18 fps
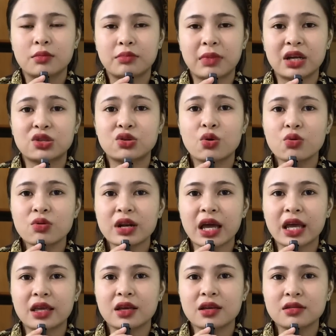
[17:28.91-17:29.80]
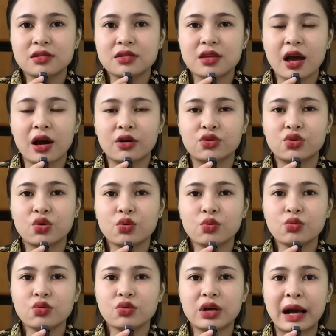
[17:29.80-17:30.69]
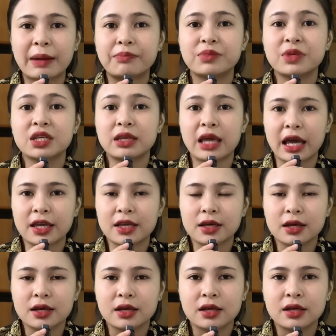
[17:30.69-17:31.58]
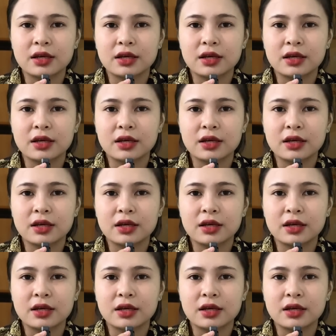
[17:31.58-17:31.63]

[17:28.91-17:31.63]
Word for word: Mà chú này giờ chú gặp như vậy,